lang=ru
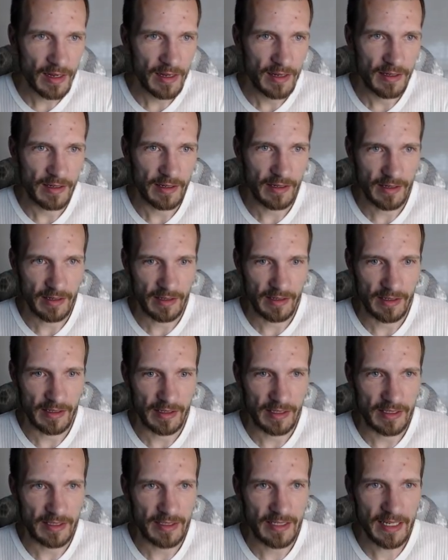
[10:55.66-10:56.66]
Э,
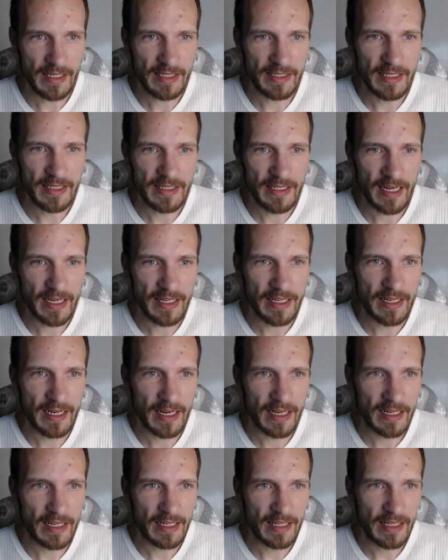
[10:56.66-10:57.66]
здесь нельзя
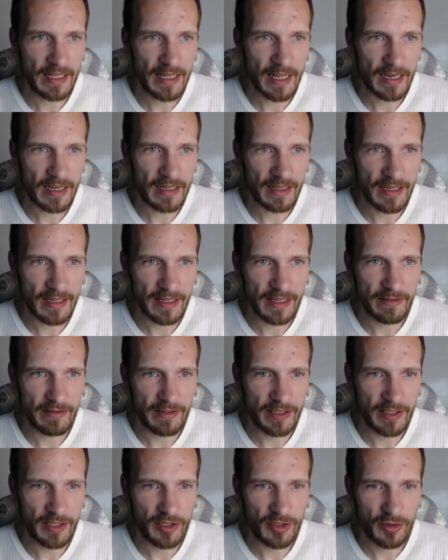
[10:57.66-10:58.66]
никак не
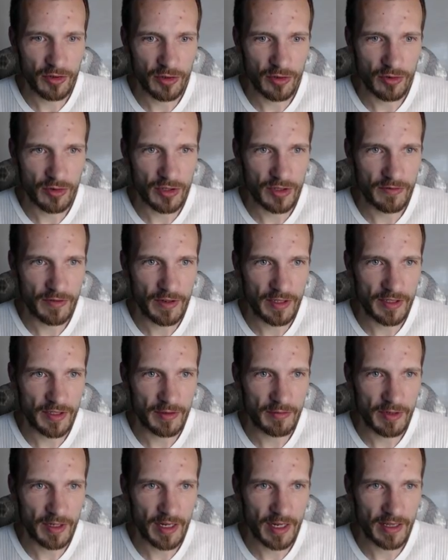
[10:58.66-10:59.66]
накладывать ничего. То есть, видите,
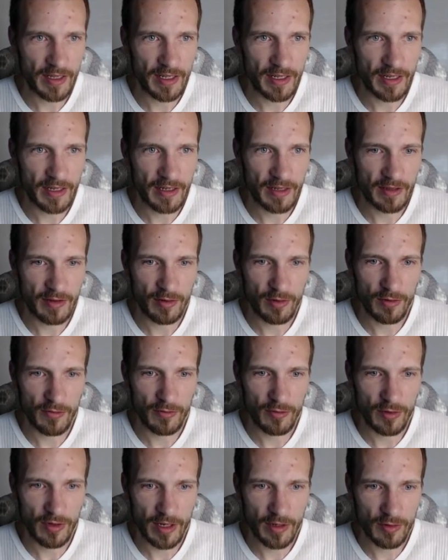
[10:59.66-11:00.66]
мы когда
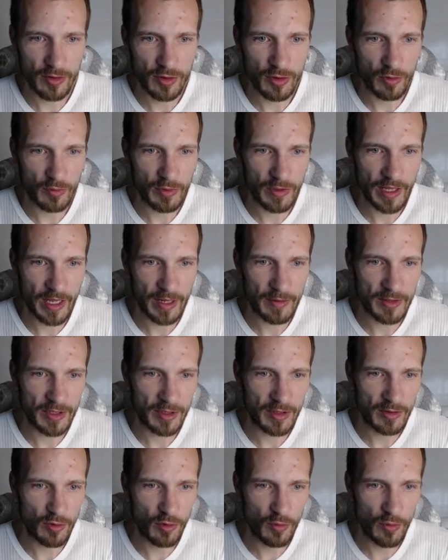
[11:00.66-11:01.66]
новую дорожку пытаемся
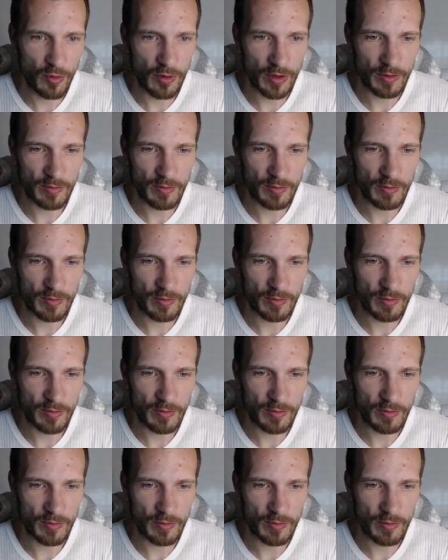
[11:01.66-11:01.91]
до упора